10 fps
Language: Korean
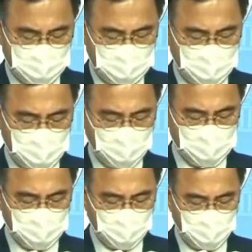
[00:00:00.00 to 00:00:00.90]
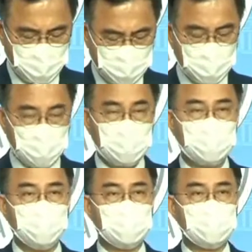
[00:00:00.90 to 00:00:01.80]
나라 빚도 급격히
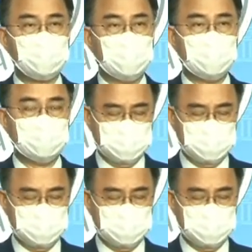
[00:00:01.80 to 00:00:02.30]
늘고 있습니다.